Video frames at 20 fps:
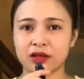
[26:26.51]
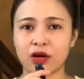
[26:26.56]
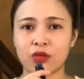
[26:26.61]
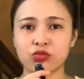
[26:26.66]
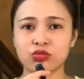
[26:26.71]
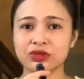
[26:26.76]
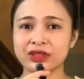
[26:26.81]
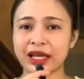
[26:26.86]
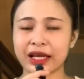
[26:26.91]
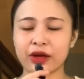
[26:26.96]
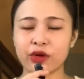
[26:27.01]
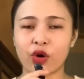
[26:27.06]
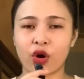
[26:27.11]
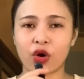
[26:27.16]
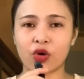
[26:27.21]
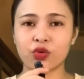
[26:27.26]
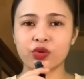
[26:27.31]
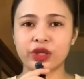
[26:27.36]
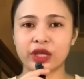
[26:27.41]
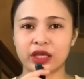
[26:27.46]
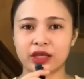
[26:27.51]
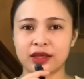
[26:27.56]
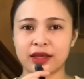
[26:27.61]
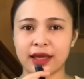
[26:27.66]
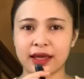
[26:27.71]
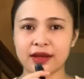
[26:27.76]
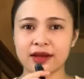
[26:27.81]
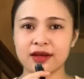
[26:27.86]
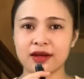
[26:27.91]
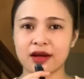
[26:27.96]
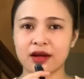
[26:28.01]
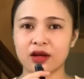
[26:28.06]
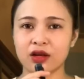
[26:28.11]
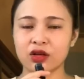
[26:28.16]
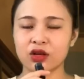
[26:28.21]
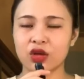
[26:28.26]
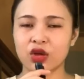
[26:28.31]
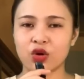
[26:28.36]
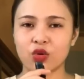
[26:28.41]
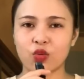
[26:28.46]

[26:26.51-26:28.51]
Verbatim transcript: không có thái độ gì vậy hết trơn á,